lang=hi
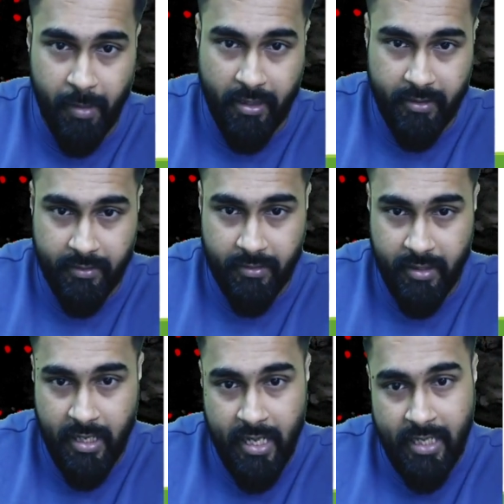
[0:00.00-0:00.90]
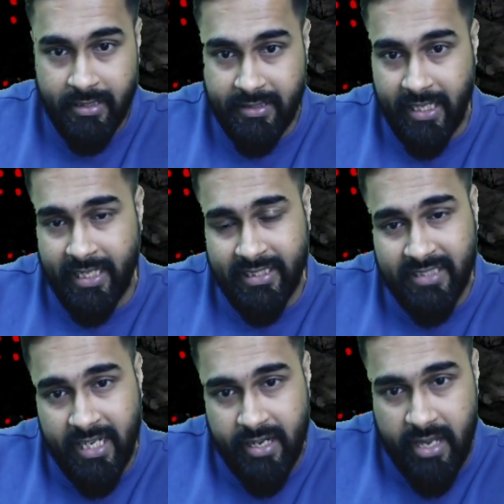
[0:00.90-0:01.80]
बट देर
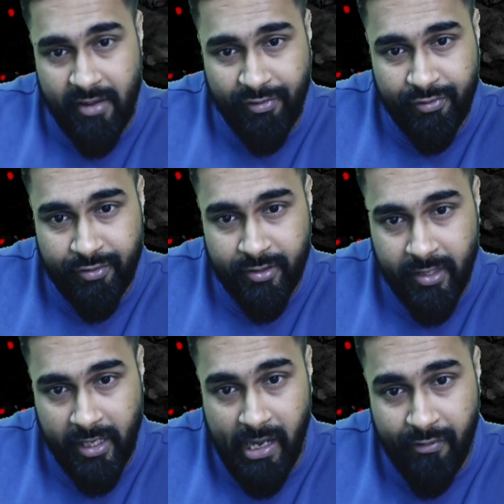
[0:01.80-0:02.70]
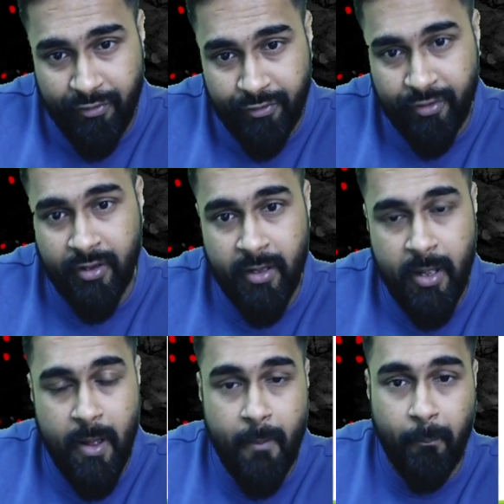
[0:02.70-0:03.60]
इज एन इफ इफ
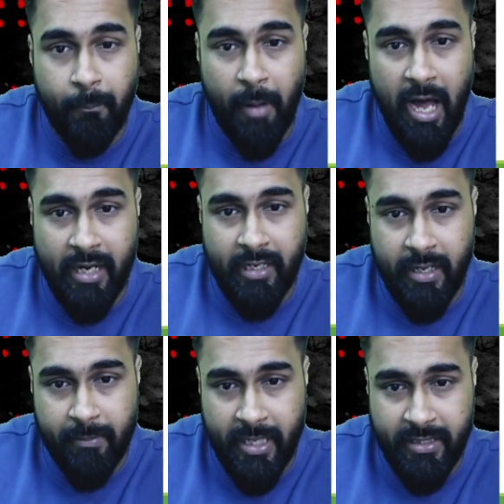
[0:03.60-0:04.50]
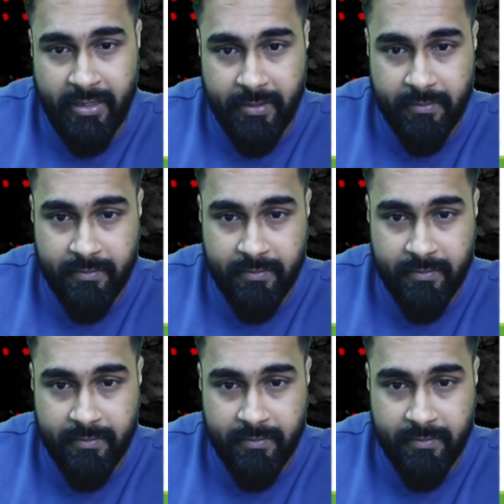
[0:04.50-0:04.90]
पार्लियामेंट